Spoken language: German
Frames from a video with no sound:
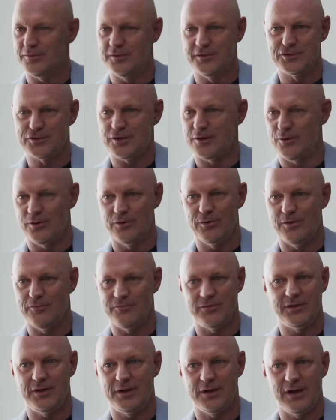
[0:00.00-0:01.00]
viele schlaue
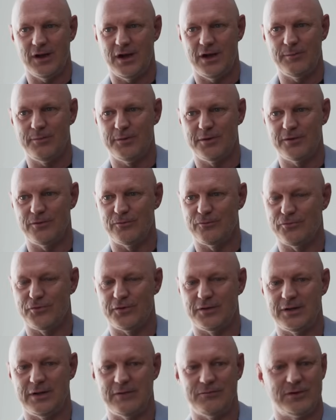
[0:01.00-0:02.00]
Köpfe da gearbeitet und
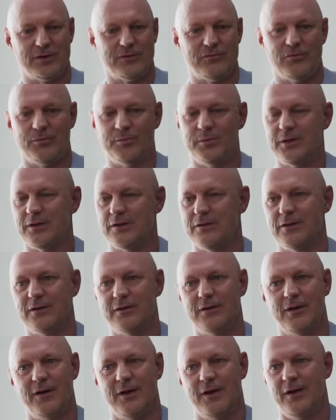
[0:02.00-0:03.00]
von daher war das für mich
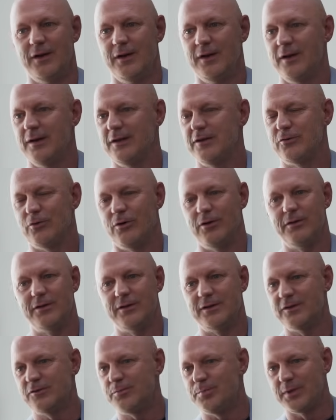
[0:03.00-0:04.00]
eine,
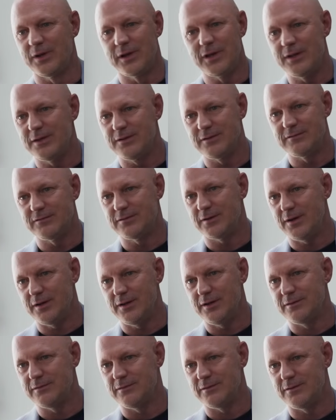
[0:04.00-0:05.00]
tolle, inspirierende
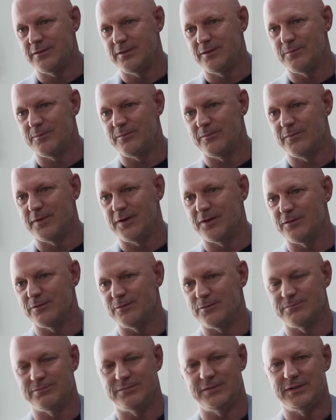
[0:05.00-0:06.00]
Zeit. Ähm,
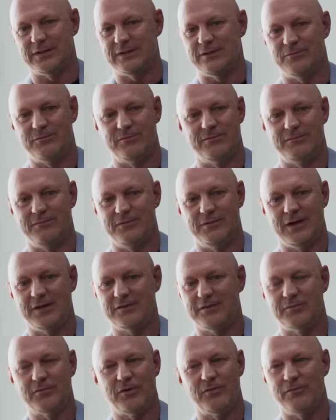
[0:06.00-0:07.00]
also äh, du
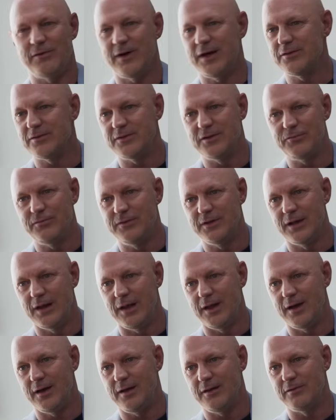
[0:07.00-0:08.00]
hast einfach wahnsinnig viel
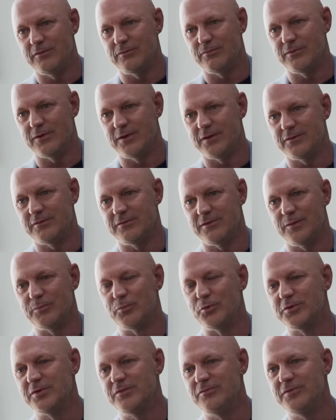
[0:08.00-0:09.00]
gelernt, es war sehr
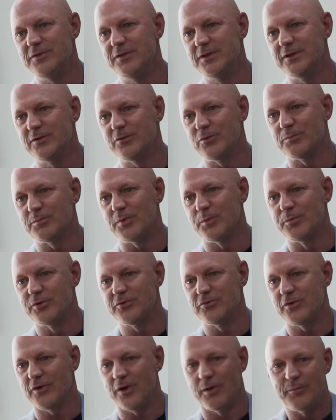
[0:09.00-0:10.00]
motivierend und man
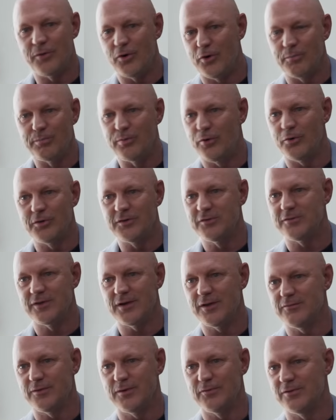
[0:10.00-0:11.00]
musste auch immer on point
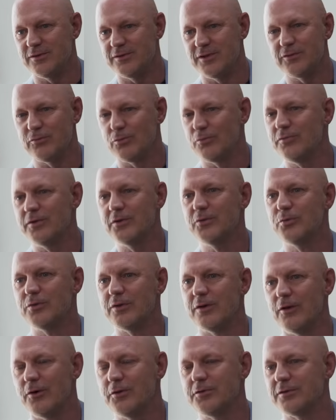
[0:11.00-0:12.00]
sein, weil wie gesagt, so viele
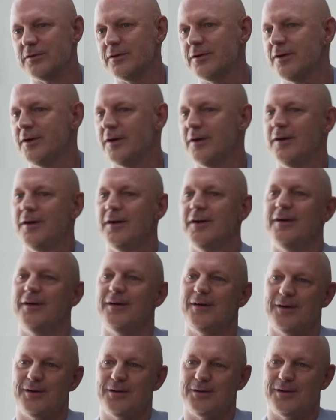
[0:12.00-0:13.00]
gute Leute,
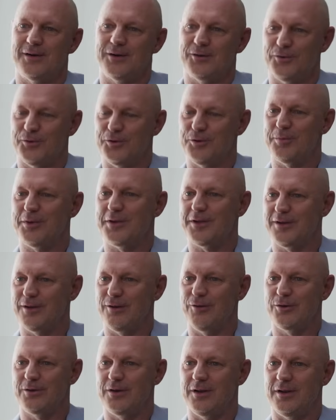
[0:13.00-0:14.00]
da konnte man da
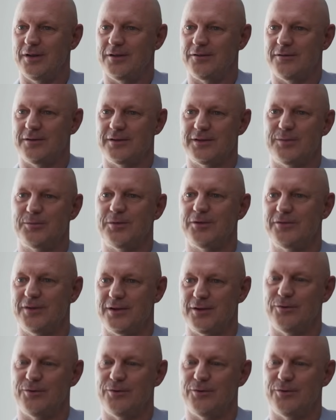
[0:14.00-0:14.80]
nicht locker lassen. Also, ich habe das sehr